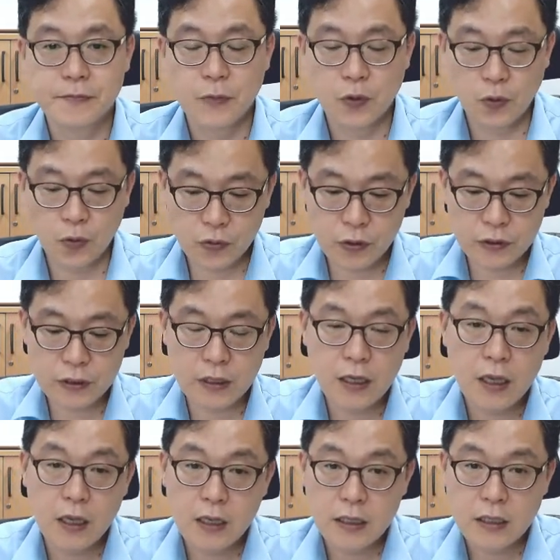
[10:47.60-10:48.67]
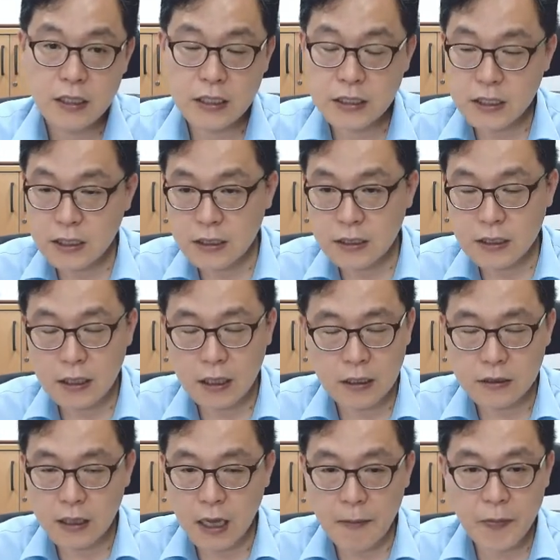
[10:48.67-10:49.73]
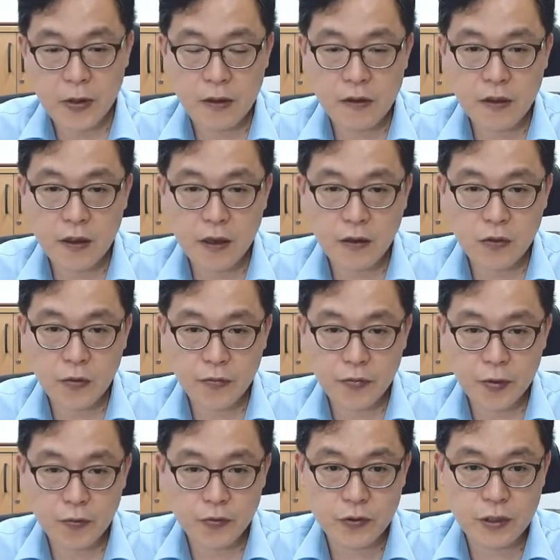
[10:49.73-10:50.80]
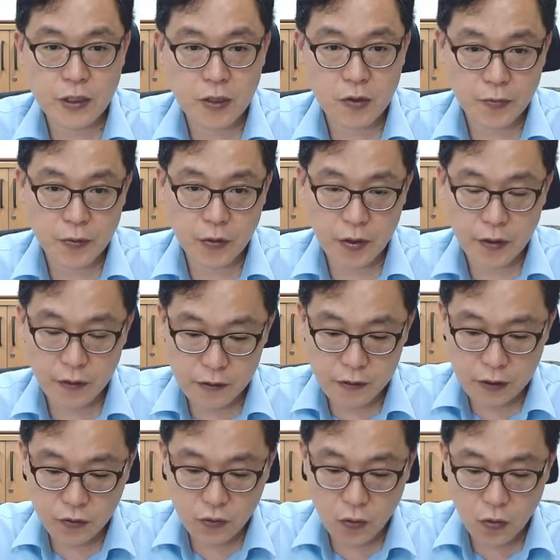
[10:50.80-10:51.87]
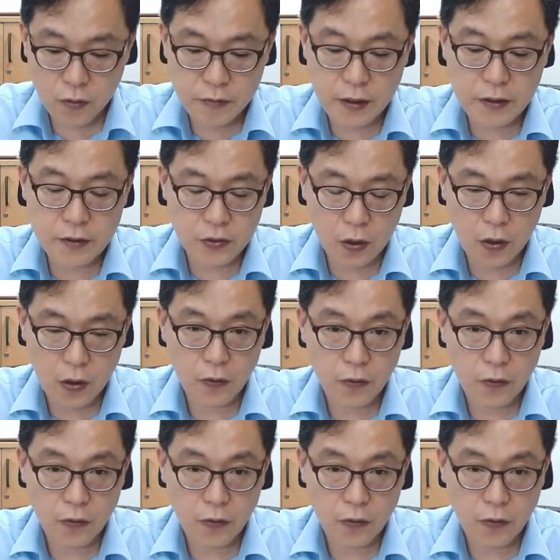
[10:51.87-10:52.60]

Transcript: 요거는 이제 이진, 아, 그 앞에 연생률 곱셈 문제하고 비교했을 때 조금 다르죠.